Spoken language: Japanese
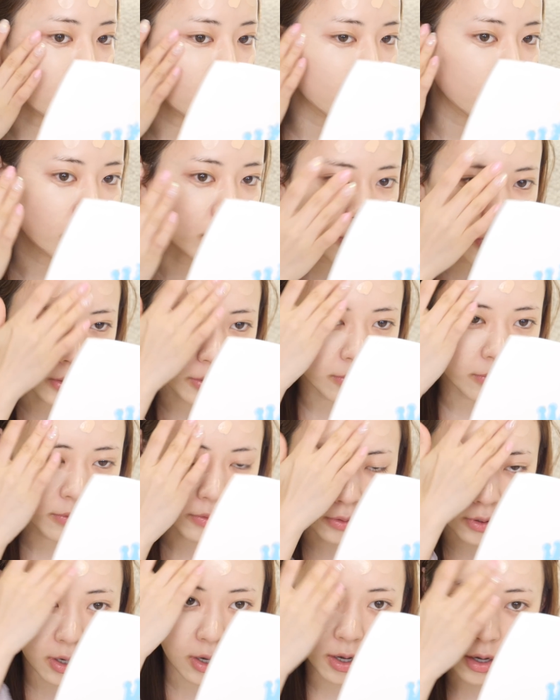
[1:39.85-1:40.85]
くんで
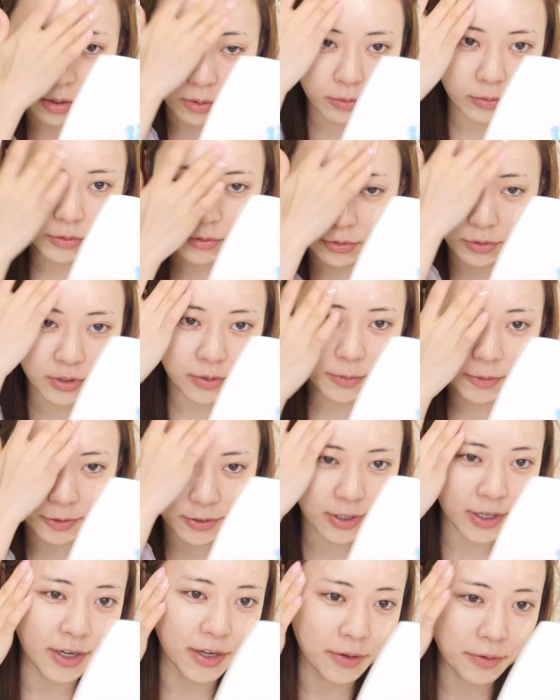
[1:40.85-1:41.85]
すが、本当にも
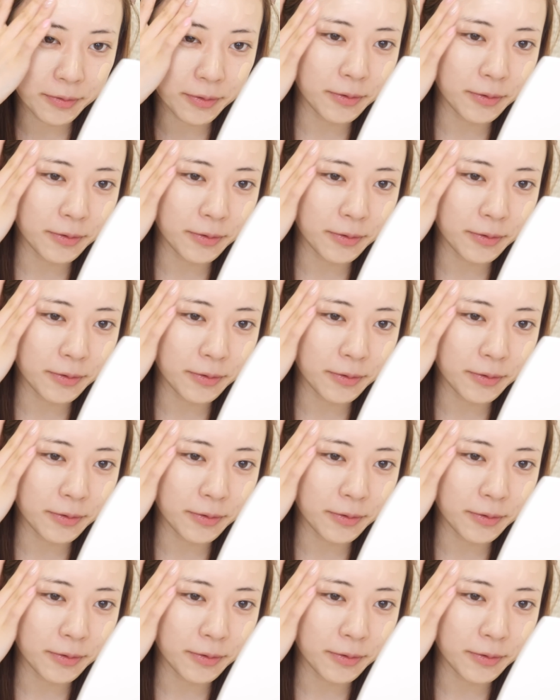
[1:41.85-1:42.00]
うね、